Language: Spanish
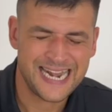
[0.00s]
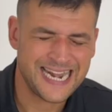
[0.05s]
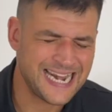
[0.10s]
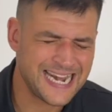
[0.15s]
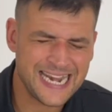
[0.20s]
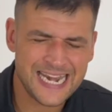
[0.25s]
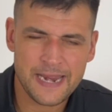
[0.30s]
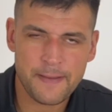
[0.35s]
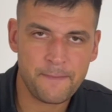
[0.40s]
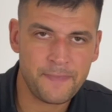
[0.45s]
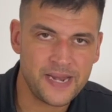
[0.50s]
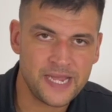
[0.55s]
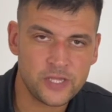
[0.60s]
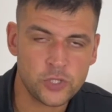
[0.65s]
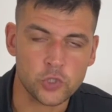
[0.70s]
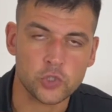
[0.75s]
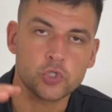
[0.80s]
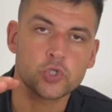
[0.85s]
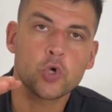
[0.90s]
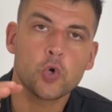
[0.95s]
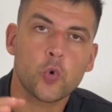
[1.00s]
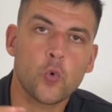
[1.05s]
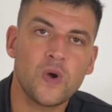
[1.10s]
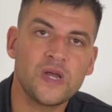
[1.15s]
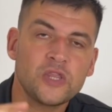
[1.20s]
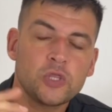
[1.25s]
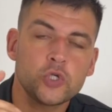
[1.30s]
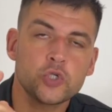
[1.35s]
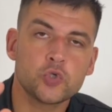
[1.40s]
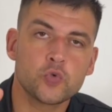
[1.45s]
Repletos.
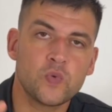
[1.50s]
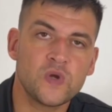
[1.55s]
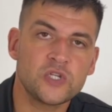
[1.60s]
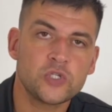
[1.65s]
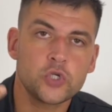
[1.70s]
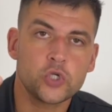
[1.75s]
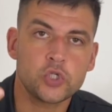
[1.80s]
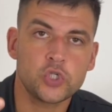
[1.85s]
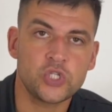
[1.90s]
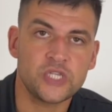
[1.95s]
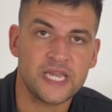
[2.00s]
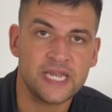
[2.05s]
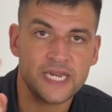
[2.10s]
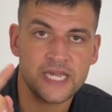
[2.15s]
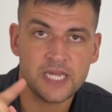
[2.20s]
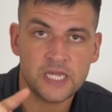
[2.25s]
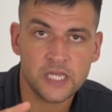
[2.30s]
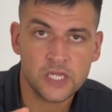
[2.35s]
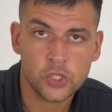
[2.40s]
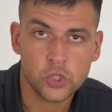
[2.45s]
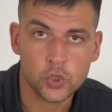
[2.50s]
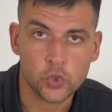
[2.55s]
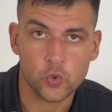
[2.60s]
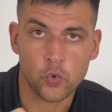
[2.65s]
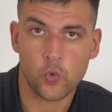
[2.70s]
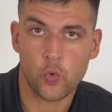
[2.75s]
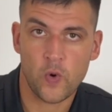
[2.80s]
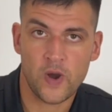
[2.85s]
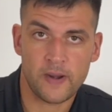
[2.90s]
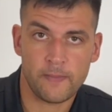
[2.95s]
¿Cuántos huesos tiene
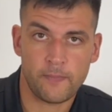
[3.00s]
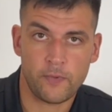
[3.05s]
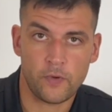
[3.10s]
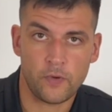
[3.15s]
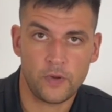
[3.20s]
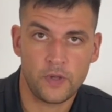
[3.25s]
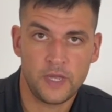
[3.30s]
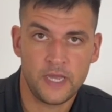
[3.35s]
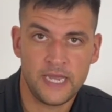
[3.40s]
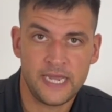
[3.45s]
tu cuerpo?